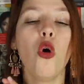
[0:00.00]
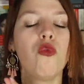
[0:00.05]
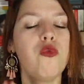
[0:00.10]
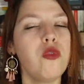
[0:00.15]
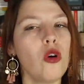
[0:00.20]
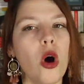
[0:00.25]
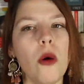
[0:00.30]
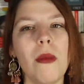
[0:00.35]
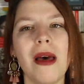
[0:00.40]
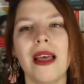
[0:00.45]

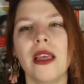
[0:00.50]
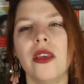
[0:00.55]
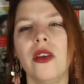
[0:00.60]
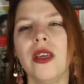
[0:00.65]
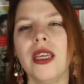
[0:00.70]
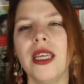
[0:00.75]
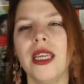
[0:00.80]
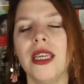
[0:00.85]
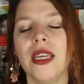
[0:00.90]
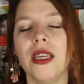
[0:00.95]
Vous
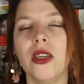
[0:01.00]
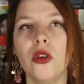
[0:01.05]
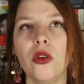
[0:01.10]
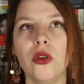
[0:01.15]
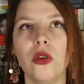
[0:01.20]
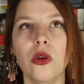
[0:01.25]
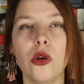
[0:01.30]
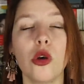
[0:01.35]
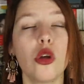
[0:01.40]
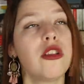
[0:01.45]
remarquerez
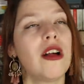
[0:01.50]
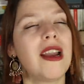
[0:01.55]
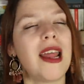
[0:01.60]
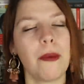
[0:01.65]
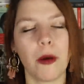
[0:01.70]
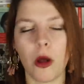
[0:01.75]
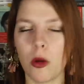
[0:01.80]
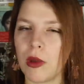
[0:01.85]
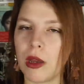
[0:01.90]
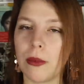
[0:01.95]
que euh, dans la
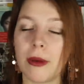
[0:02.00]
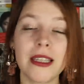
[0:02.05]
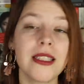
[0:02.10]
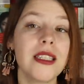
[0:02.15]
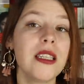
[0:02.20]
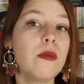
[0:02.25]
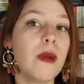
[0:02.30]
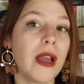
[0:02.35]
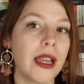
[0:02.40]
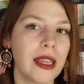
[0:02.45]
première
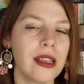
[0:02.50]
partie,